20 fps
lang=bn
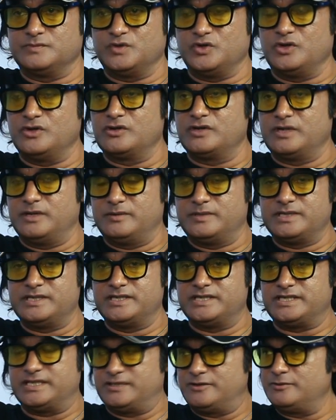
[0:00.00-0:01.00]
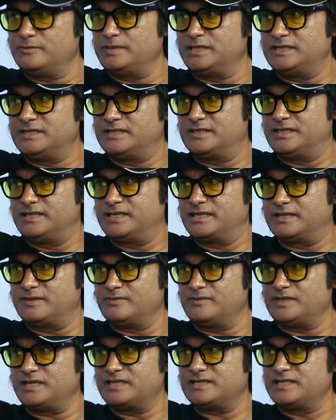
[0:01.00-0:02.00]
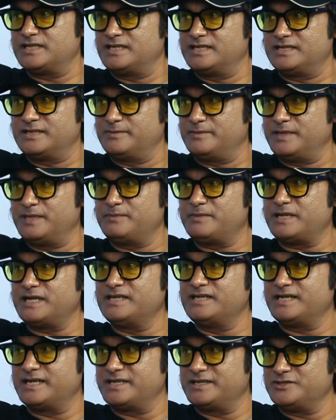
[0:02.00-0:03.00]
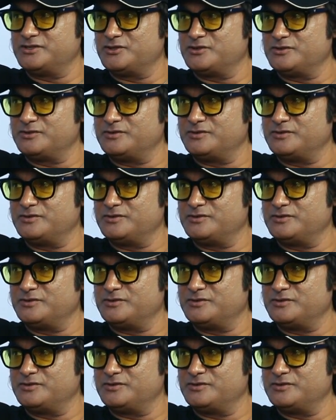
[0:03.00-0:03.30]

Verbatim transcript: নয়নকে আবার রিক্সাতেও বাজাতে দেখতাম রাস্তাঘাটে মানে প্রায় দেখা যেত